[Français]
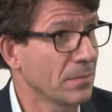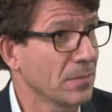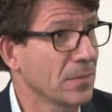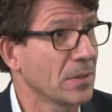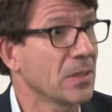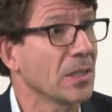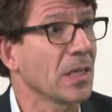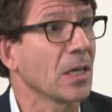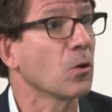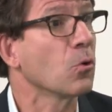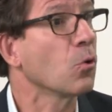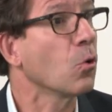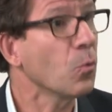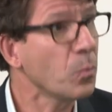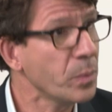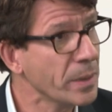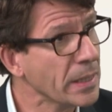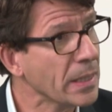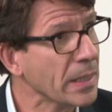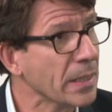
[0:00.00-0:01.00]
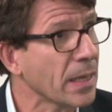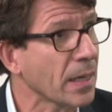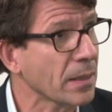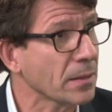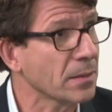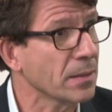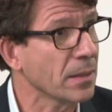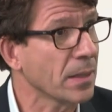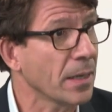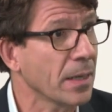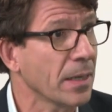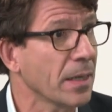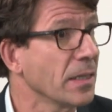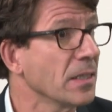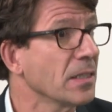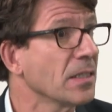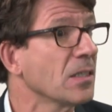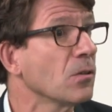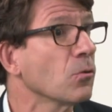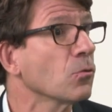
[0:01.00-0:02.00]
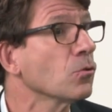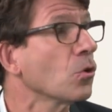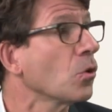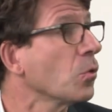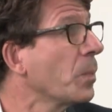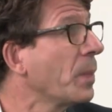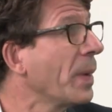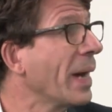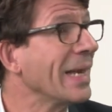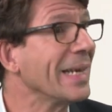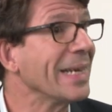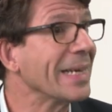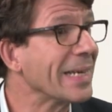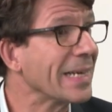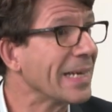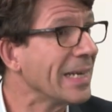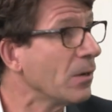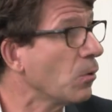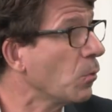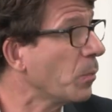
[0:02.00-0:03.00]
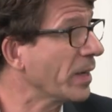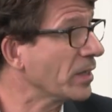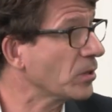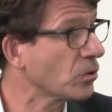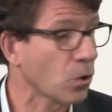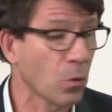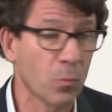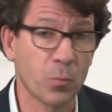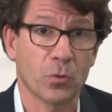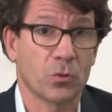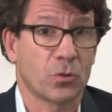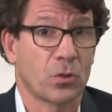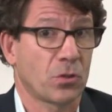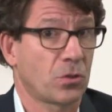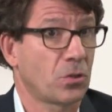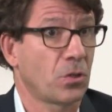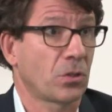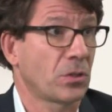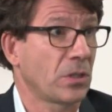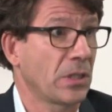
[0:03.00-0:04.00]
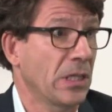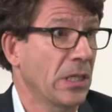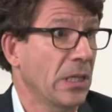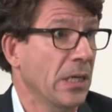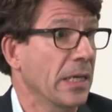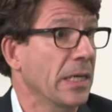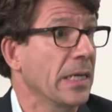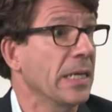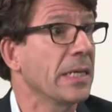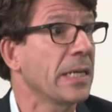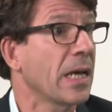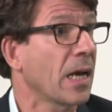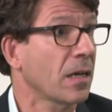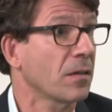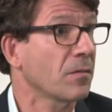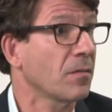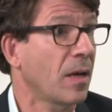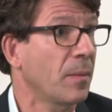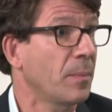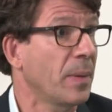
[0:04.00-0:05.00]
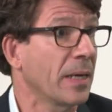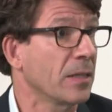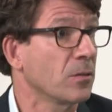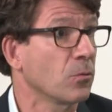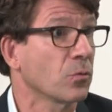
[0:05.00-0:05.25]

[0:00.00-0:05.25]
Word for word: c'est compliqué d'accès et si on ne donne pas les clés aux patients pour s'en sortir, il n'y arrivera pas.